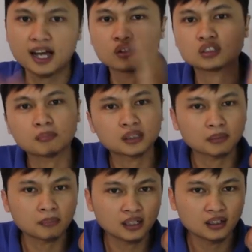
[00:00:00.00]
yang harus
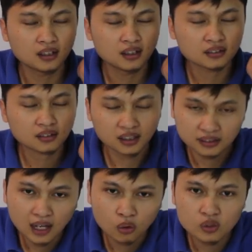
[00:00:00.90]
teman-teman
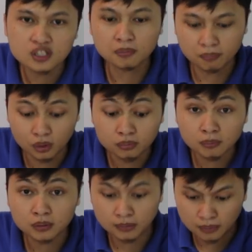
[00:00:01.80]
ketahui sebelum
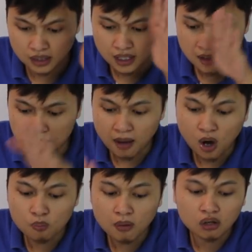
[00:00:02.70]
teman-teman
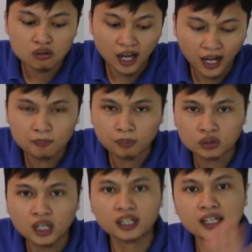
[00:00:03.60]
mau menggunakan
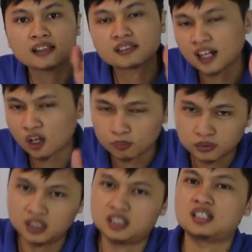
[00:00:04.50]
produk Intel
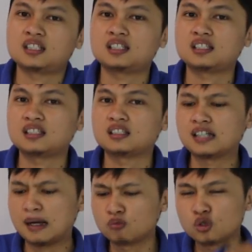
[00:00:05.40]
Optin ini
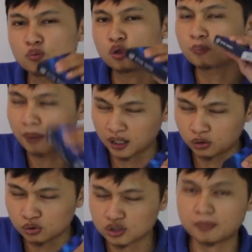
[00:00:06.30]
nggak muluk-muluk
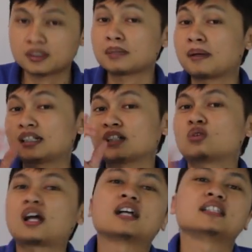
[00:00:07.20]
bagus tapi tetap ada
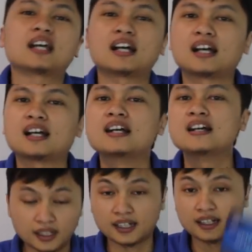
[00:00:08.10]
kurangannya
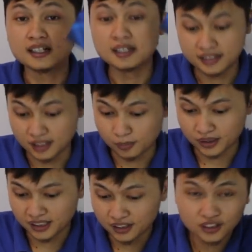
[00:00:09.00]
nah ya
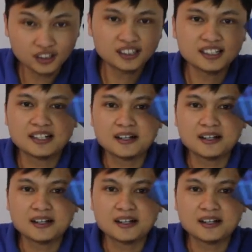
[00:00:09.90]
bagi lur